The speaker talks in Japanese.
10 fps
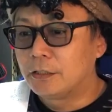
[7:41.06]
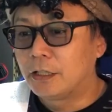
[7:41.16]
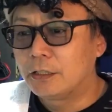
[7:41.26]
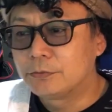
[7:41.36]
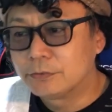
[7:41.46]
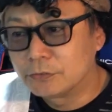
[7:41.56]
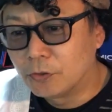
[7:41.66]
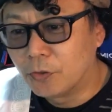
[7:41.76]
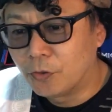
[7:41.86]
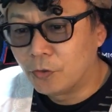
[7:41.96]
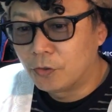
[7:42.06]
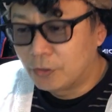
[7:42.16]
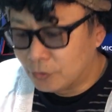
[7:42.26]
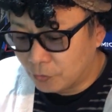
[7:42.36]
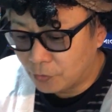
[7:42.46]
ンハイフンの
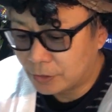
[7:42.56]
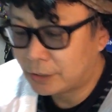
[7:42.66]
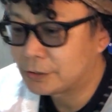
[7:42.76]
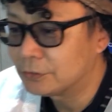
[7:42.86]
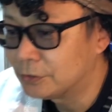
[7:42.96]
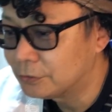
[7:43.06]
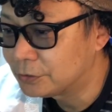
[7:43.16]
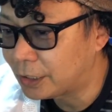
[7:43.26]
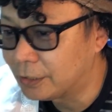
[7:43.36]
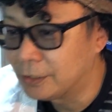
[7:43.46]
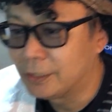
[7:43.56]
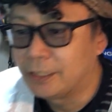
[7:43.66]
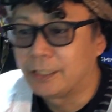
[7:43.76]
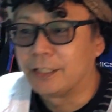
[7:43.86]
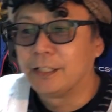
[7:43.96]
新しいうるさい、
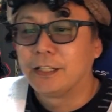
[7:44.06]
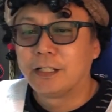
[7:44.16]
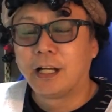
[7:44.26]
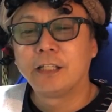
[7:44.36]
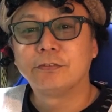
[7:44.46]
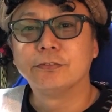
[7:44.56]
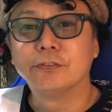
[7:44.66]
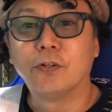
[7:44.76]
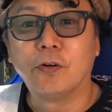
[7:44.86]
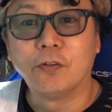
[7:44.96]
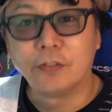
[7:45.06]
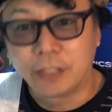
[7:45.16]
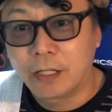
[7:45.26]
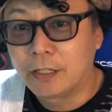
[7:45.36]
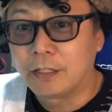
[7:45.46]
エンハイフンの
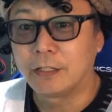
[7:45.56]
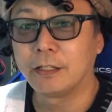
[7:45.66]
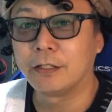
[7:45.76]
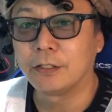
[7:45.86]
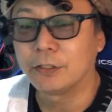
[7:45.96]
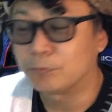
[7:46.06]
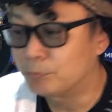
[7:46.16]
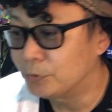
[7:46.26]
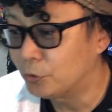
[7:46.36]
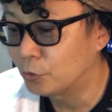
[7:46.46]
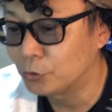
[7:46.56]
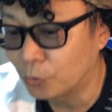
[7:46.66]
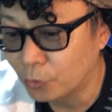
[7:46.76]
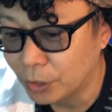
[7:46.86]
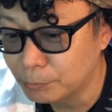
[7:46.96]
ね、えー、いよい
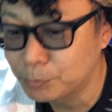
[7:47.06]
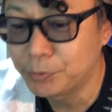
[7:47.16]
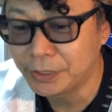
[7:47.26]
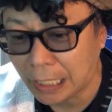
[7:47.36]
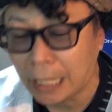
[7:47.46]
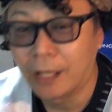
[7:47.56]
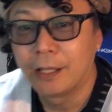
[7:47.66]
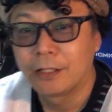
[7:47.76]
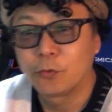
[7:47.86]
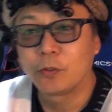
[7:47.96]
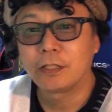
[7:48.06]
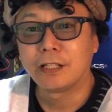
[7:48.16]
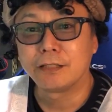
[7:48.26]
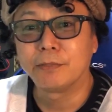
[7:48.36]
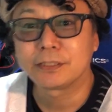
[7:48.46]
よ MV が公開に
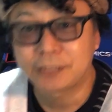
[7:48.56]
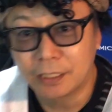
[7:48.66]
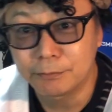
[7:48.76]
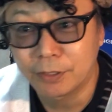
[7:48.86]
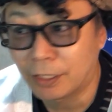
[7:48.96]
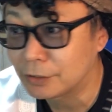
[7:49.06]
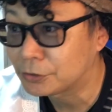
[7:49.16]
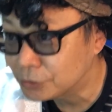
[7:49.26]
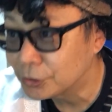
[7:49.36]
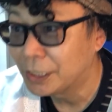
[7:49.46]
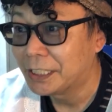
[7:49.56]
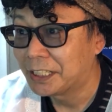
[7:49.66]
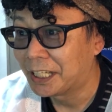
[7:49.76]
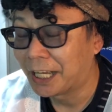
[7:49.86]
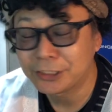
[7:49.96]
なりました今初
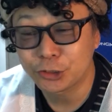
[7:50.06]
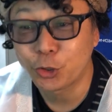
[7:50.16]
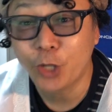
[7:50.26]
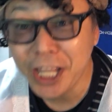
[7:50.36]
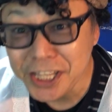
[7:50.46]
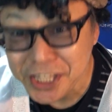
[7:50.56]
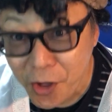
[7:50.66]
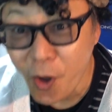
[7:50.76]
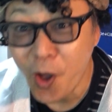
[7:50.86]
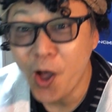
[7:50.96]
初初見の